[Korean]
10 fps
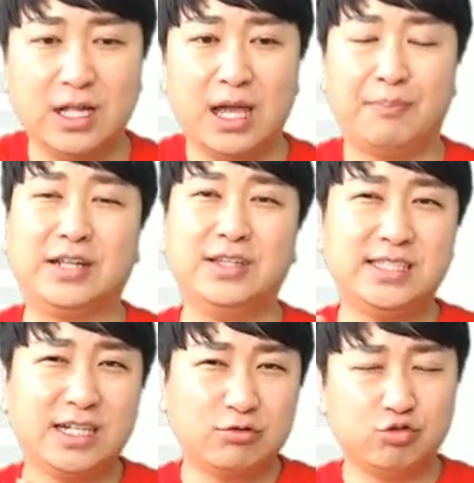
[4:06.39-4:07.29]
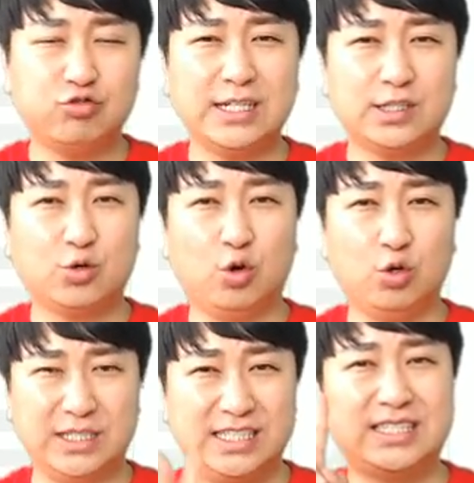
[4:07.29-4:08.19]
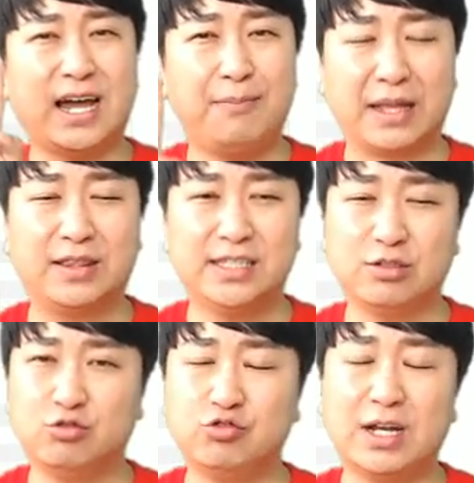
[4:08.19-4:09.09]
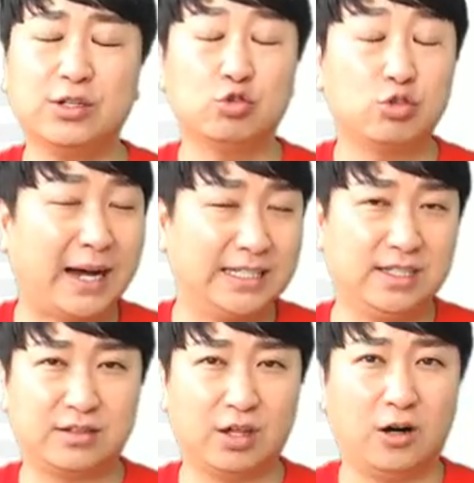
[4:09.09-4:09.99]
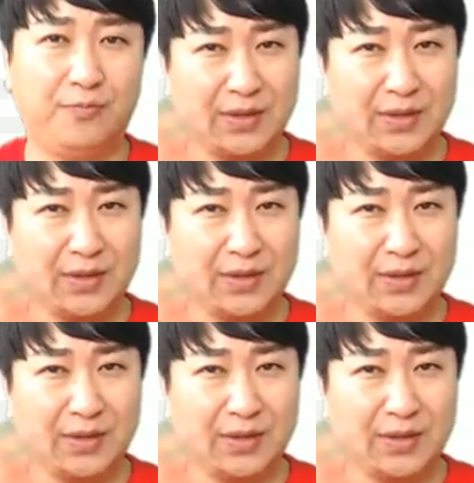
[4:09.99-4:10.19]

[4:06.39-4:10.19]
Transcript: 백내장 수술하시고 2차 백내장 수술한 경우도 많이 있어요.